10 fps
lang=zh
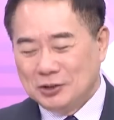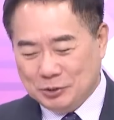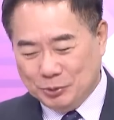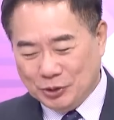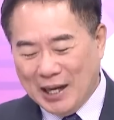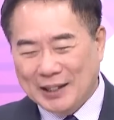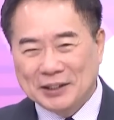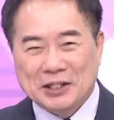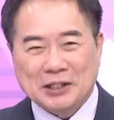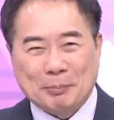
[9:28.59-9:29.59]
就比如说阿
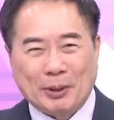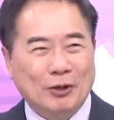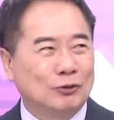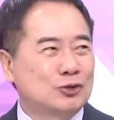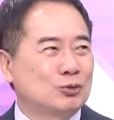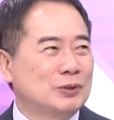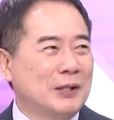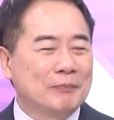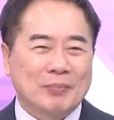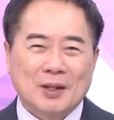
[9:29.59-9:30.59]
根廷的培龙主
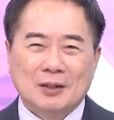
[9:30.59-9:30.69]
义，